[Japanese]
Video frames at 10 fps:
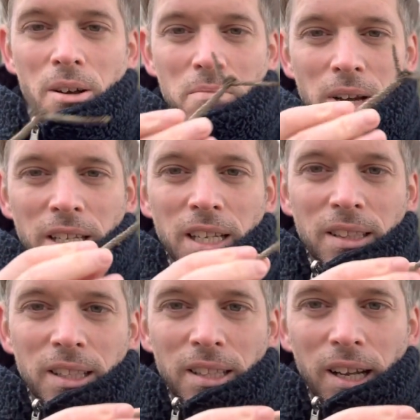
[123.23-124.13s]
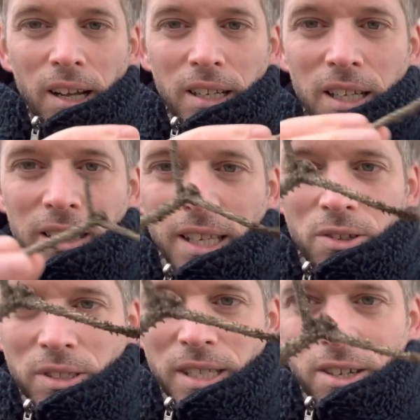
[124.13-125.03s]
まあ、切ってたら、切ったり
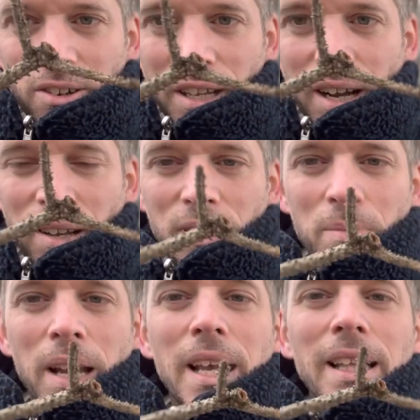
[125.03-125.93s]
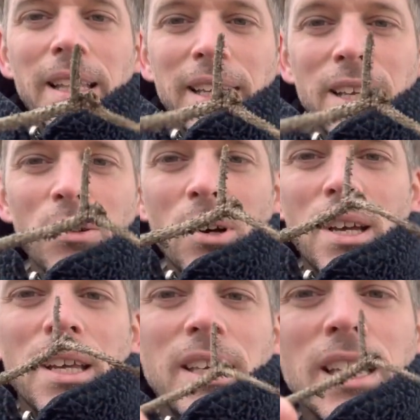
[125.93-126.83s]
ですね、これが。まあ、枝だけど、
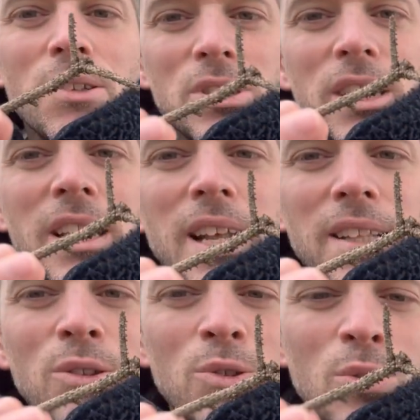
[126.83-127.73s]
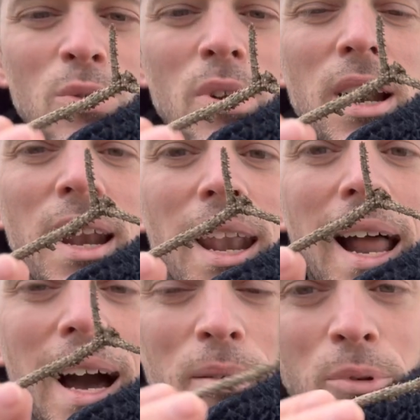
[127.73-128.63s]
木としてたら、de l
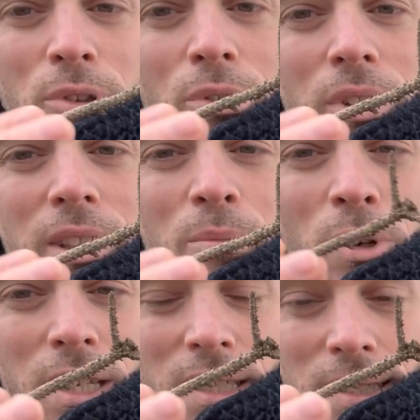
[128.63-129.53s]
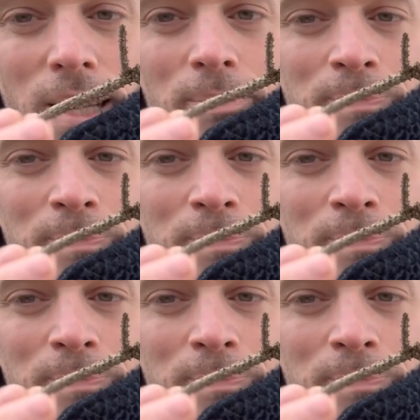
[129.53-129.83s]
a ボと言ってもいいですね。